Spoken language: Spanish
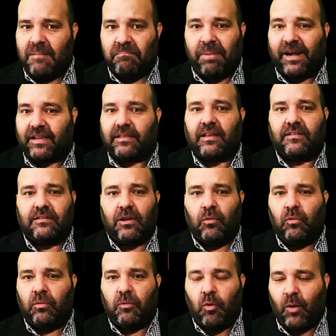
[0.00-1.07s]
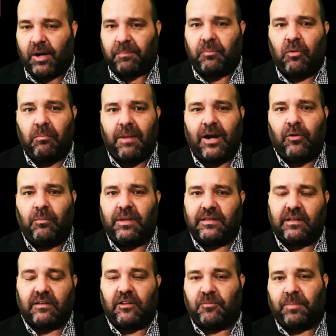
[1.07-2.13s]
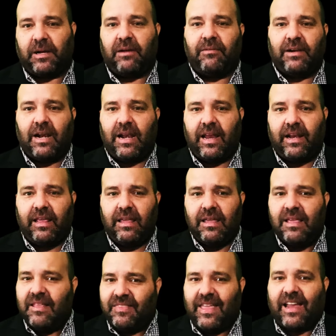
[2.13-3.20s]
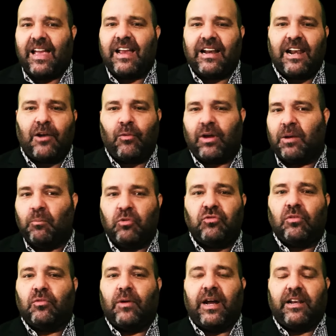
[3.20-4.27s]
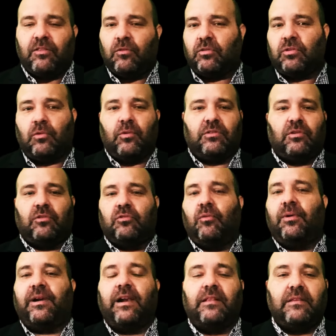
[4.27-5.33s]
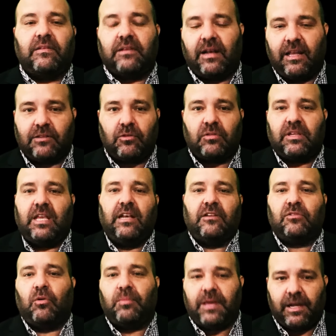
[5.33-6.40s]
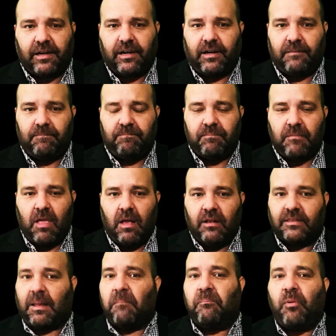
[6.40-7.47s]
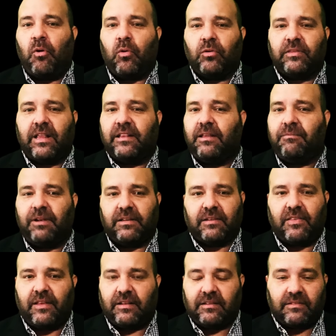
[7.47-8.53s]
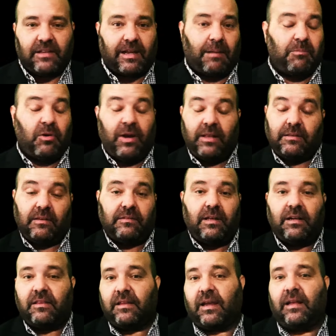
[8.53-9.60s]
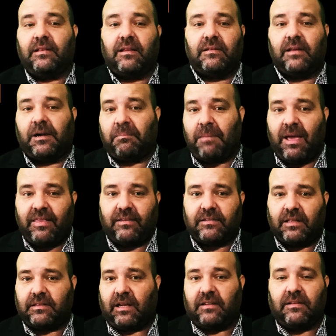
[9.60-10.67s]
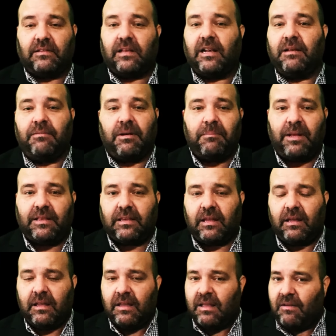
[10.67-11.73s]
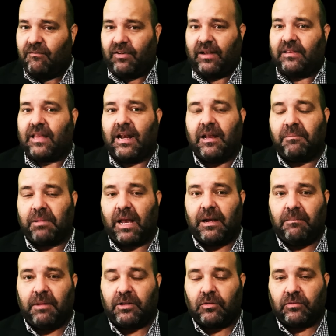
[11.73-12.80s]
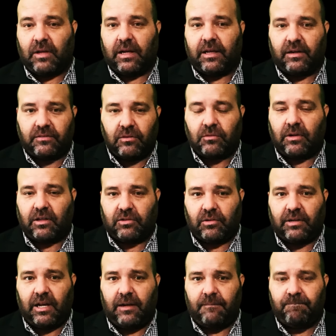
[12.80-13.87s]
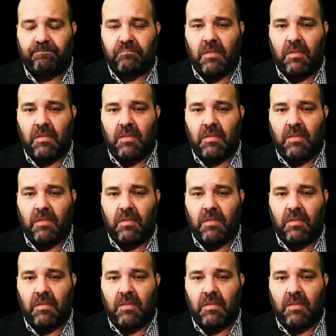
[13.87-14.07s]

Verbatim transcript: partes de un cuerpo humano mientras disparaban al aire, dejan claro que en muchos lugares no son nuestros gobernantes electos quienes gobiernan. Tampoco las libres andanzas de camionetas llenas de gentes armadas que transitan libremente frente a elementos del Ejército Nacional.